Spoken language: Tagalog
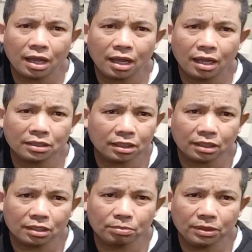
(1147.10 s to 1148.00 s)
at sa
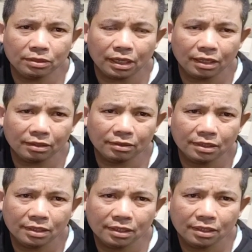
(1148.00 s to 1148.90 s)
transmission ah,
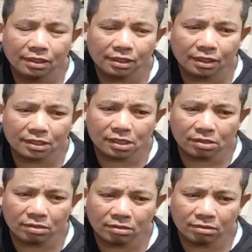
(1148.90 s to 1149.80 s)
kasi
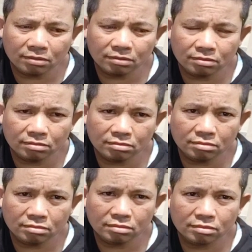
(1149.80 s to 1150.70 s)
kung
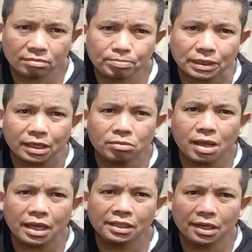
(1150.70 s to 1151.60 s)
patay yung
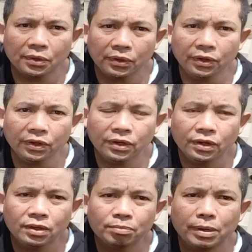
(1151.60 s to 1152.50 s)
makina noon
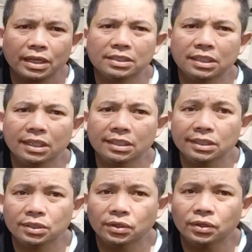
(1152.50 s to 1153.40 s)
pag i-chinik niyo